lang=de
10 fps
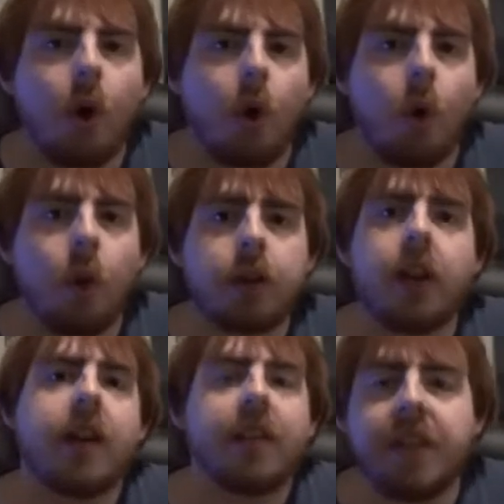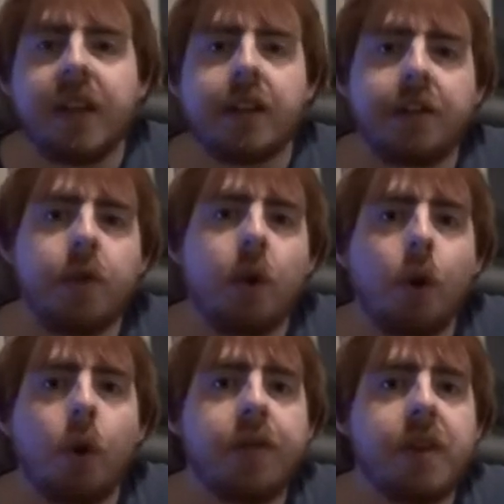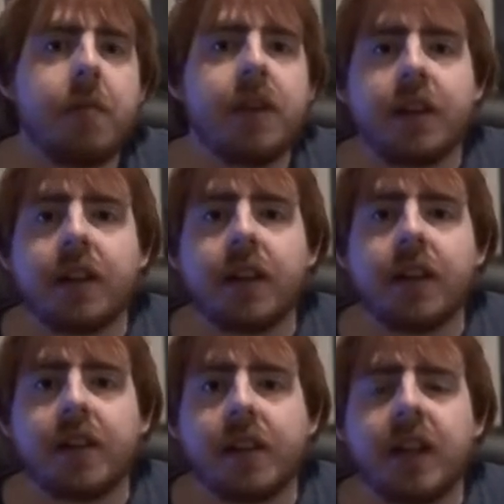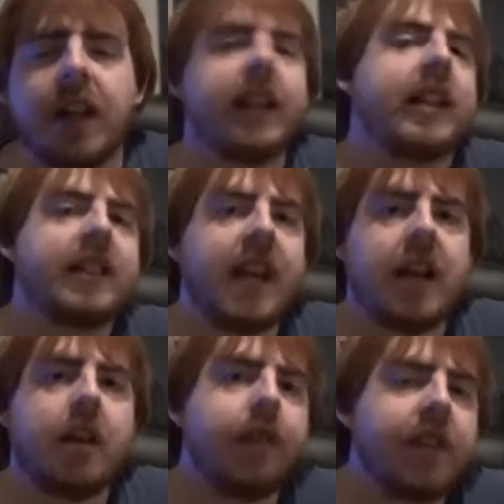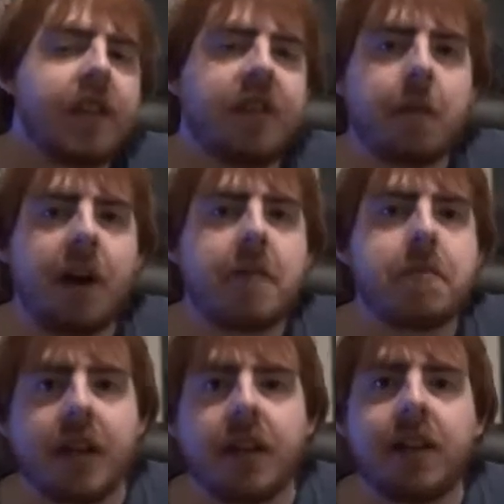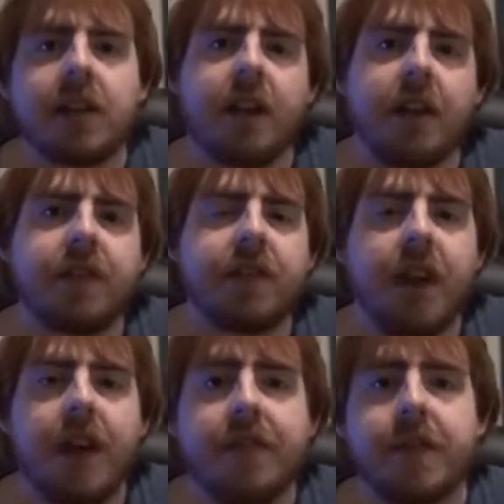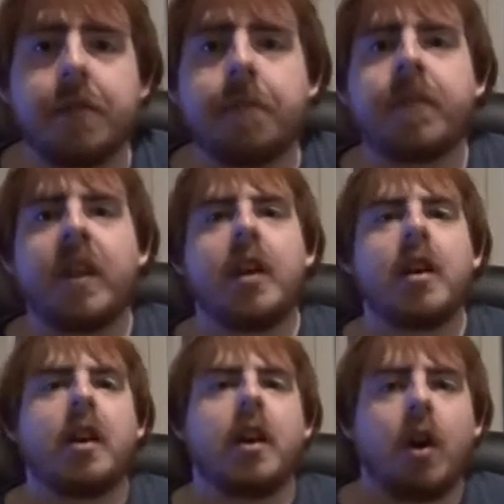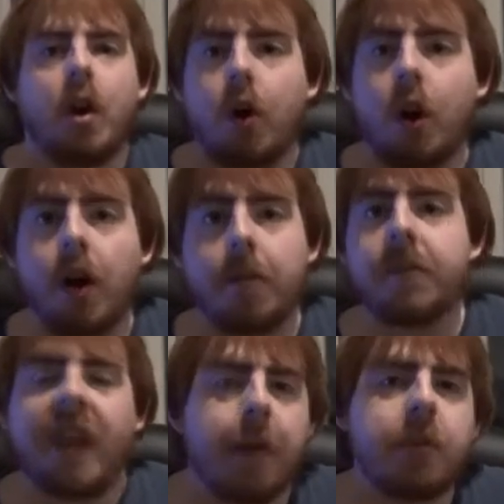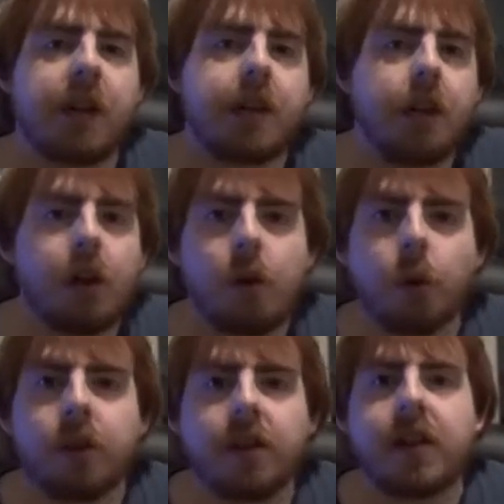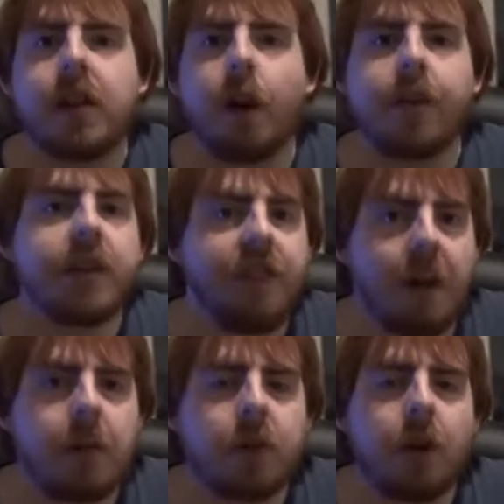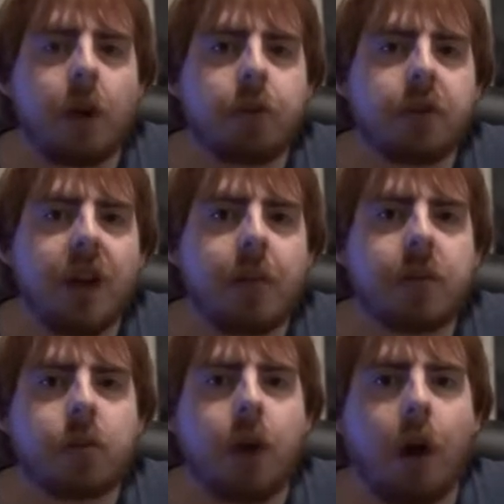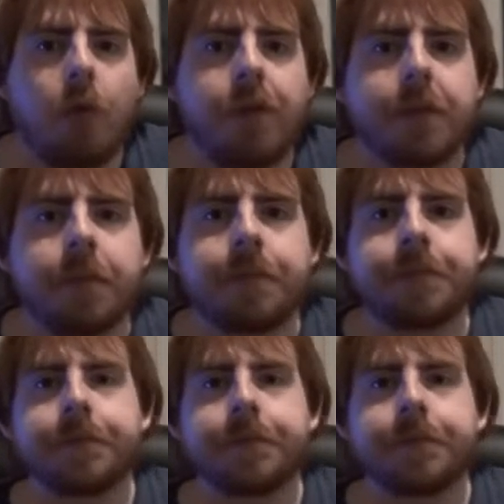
Und wer sich für Horrorfilme interessiert, der kann auf jeden Fall mal einen Blick in das Heft werfen. Ähm, ab und an lohnt es sich auf jeden Fall mal so eine Ausgabe zu kaufen.